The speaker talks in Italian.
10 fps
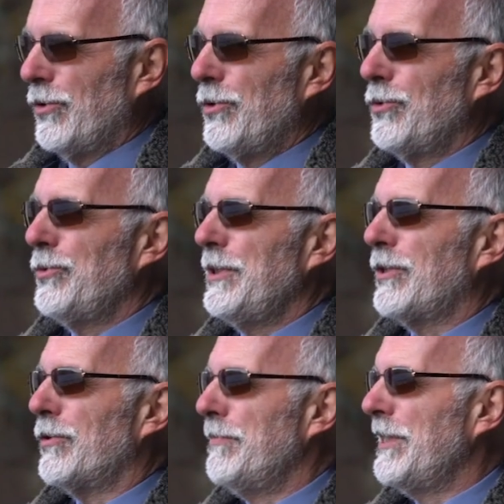Con lui
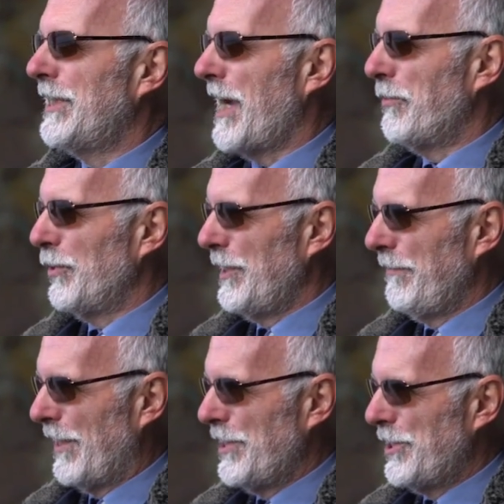commentiamo
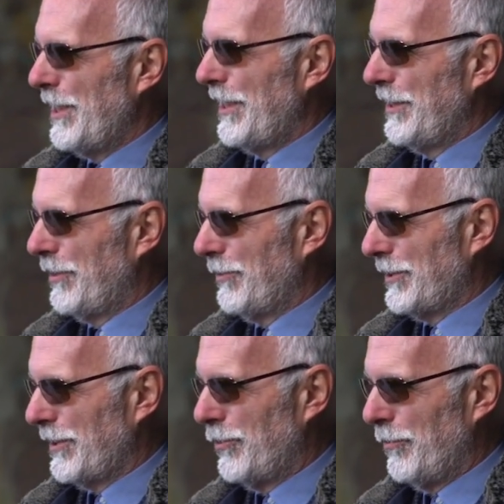i Vangeli di
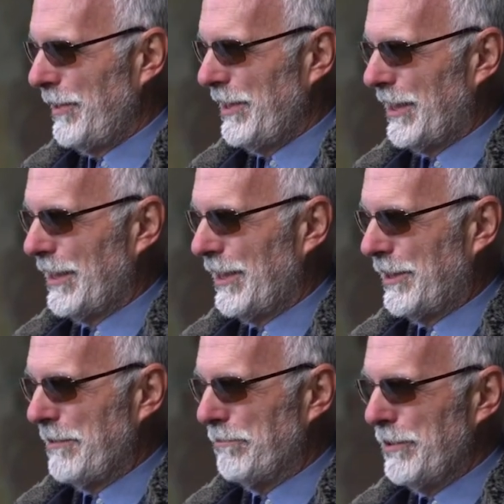queste domeniche
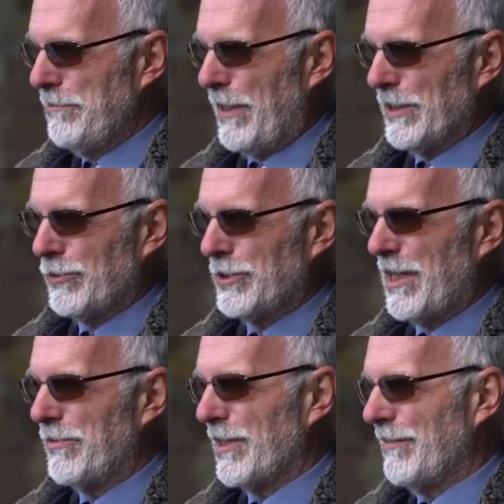del tempo di Pasqua.
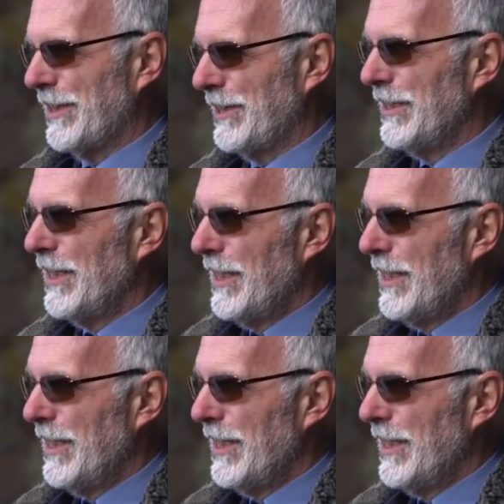Siamo arrivati